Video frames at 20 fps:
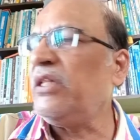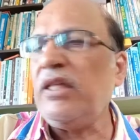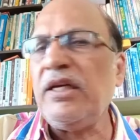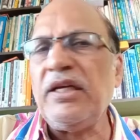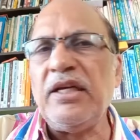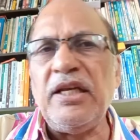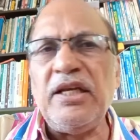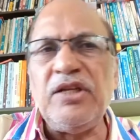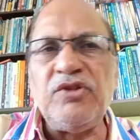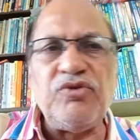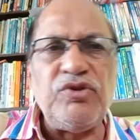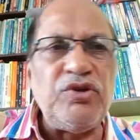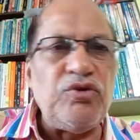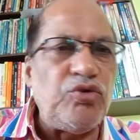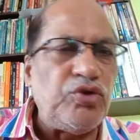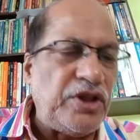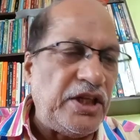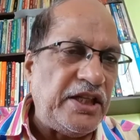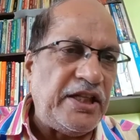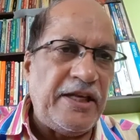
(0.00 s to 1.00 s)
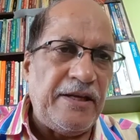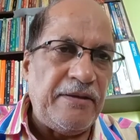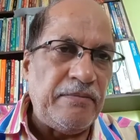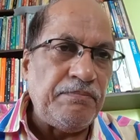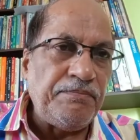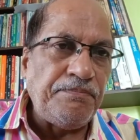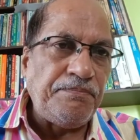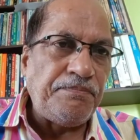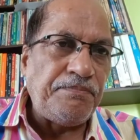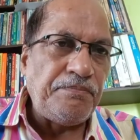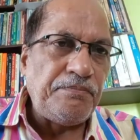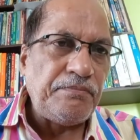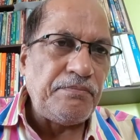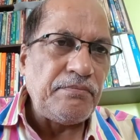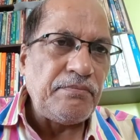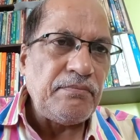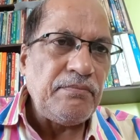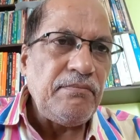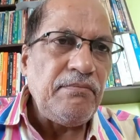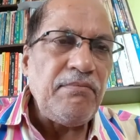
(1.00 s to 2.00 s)
नहीं थे गिने चुने होते
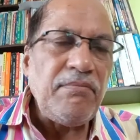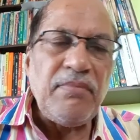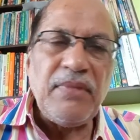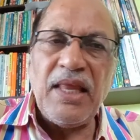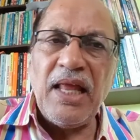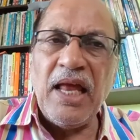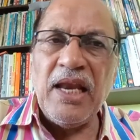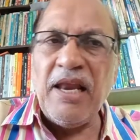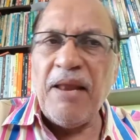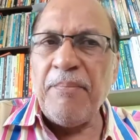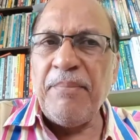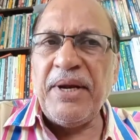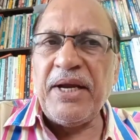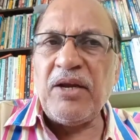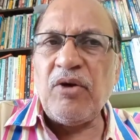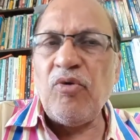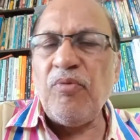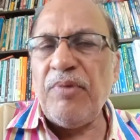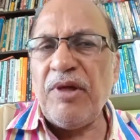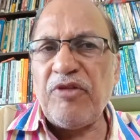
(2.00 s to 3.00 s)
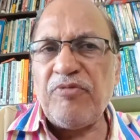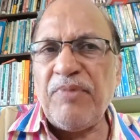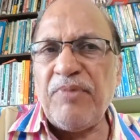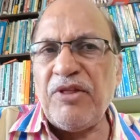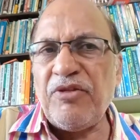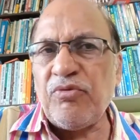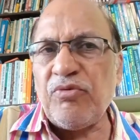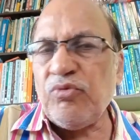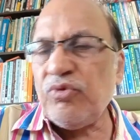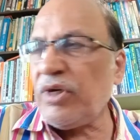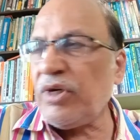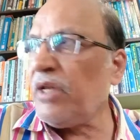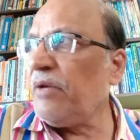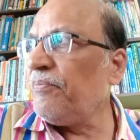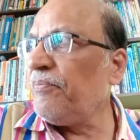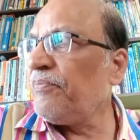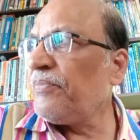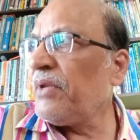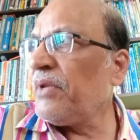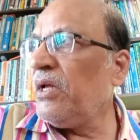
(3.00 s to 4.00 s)
थे लमेटाओ बेस्पा स्कूटर
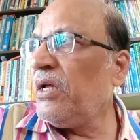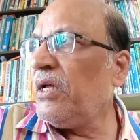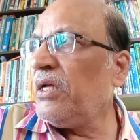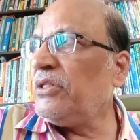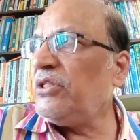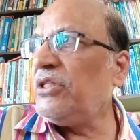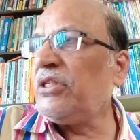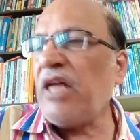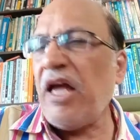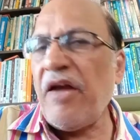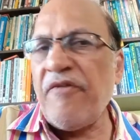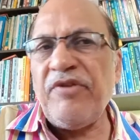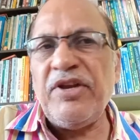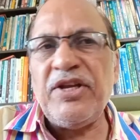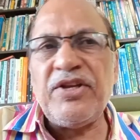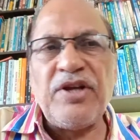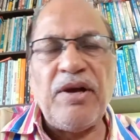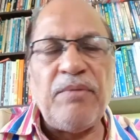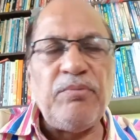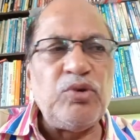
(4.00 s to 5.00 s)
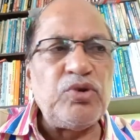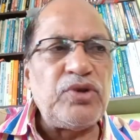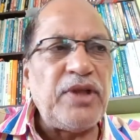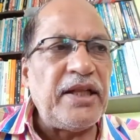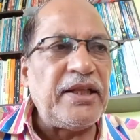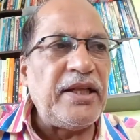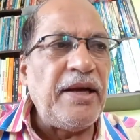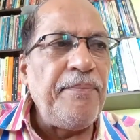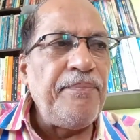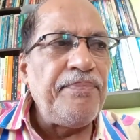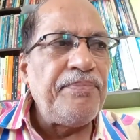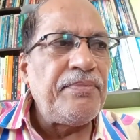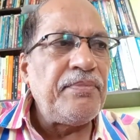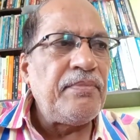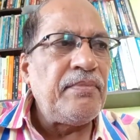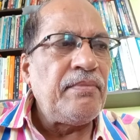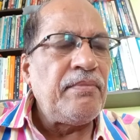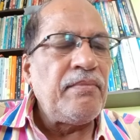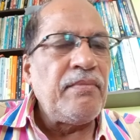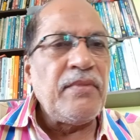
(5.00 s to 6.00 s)
जिनका एवरेज कम होता था
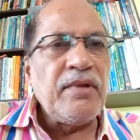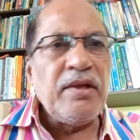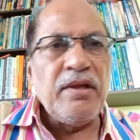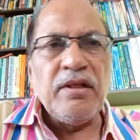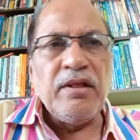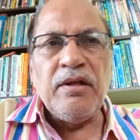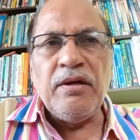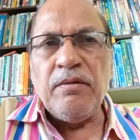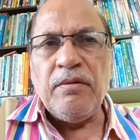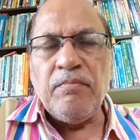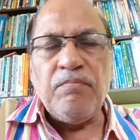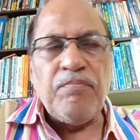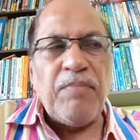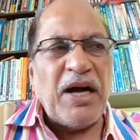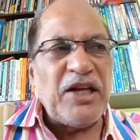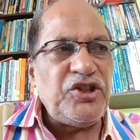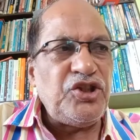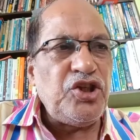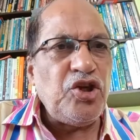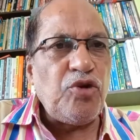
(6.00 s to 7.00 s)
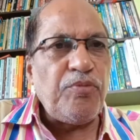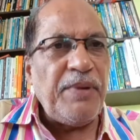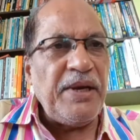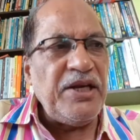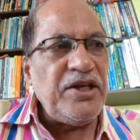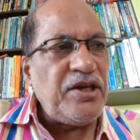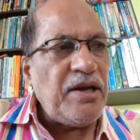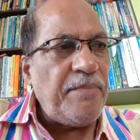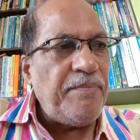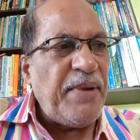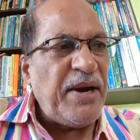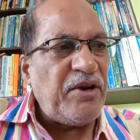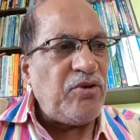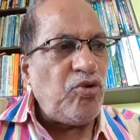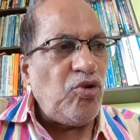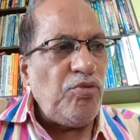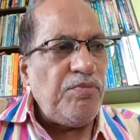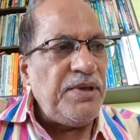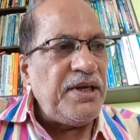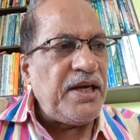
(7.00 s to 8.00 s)
पाँच छः रुपये लीटर
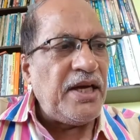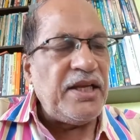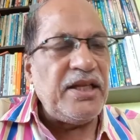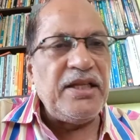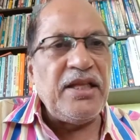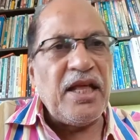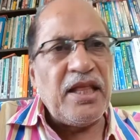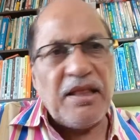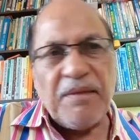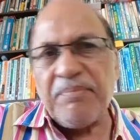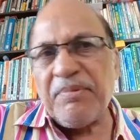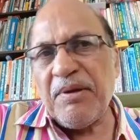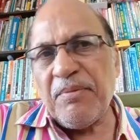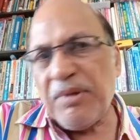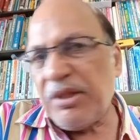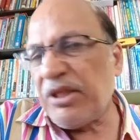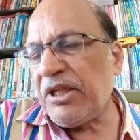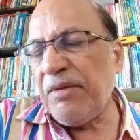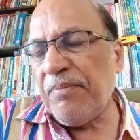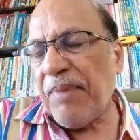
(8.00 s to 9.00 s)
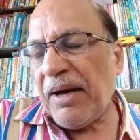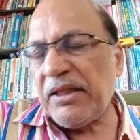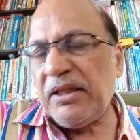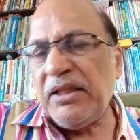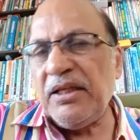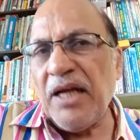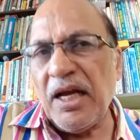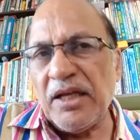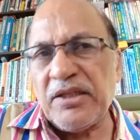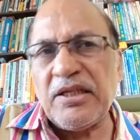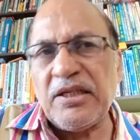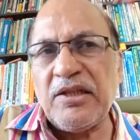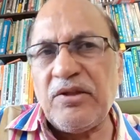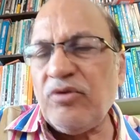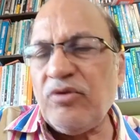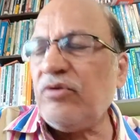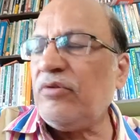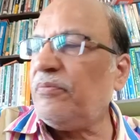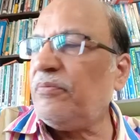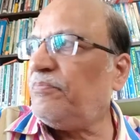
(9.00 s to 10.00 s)
पेट्रोल भी खरीदना सबके बस की बात नहीं है आजकल
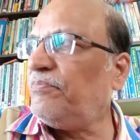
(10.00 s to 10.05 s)
तो